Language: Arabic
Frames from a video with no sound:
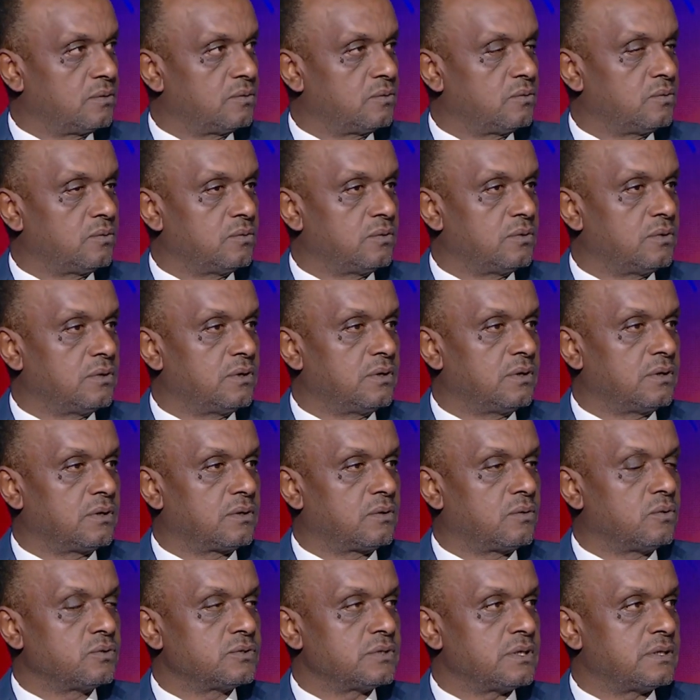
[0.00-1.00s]

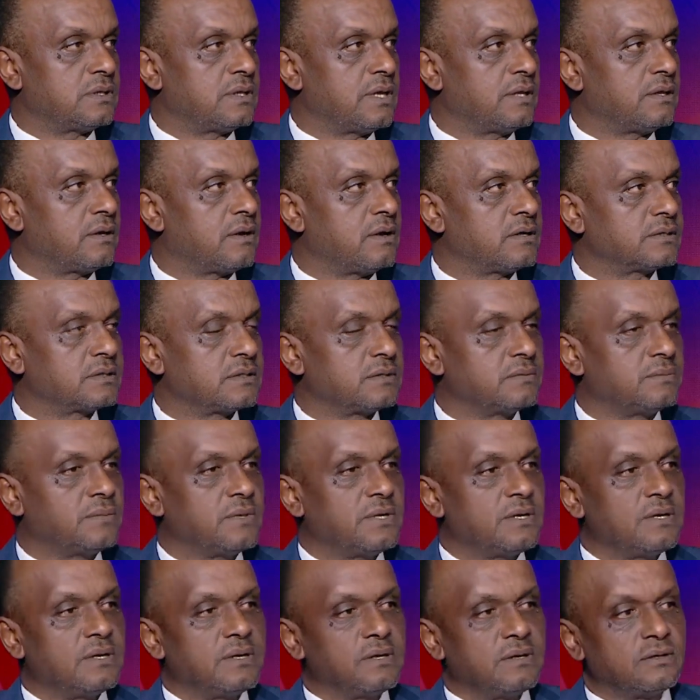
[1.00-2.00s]
والجزء الثاني خاص
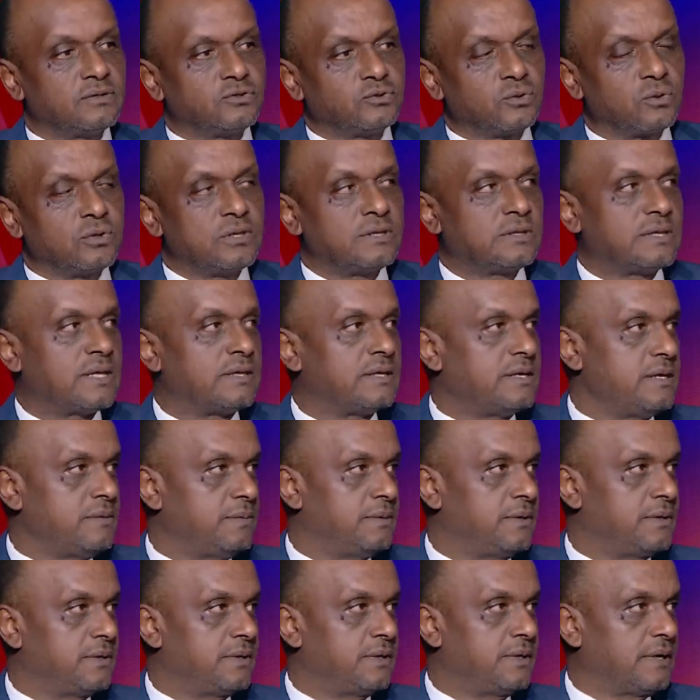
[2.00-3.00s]
بالشغل
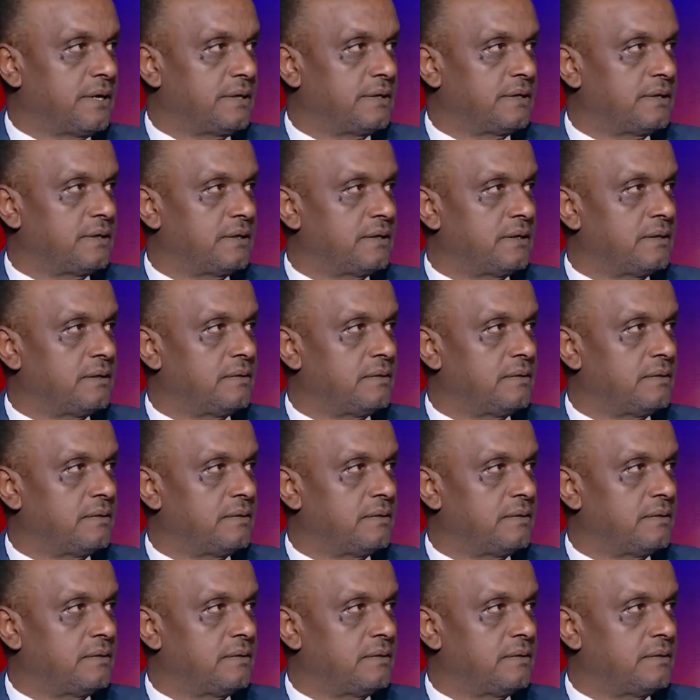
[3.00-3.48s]
التدريبي يعني أيوه.